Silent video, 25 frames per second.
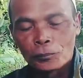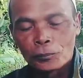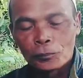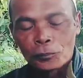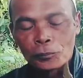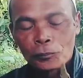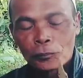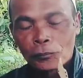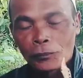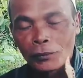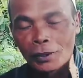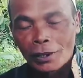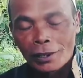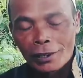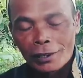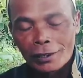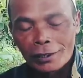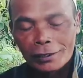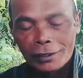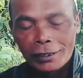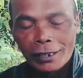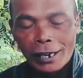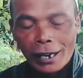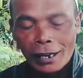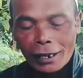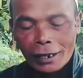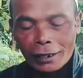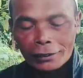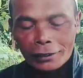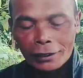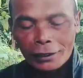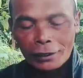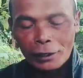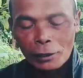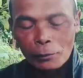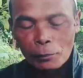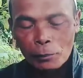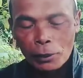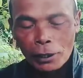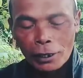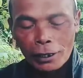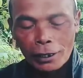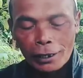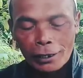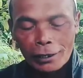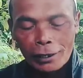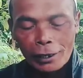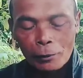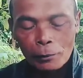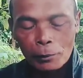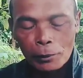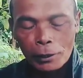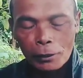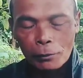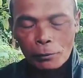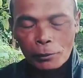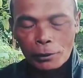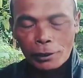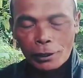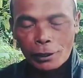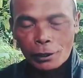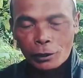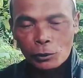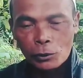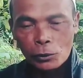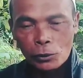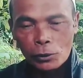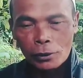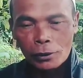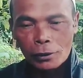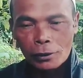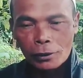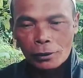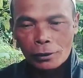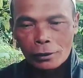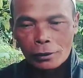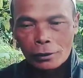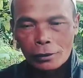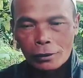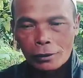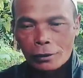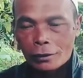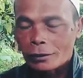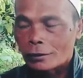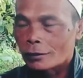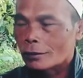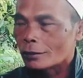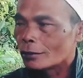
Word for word: Hmm. Dia katanya pengen apa namanya itu uh,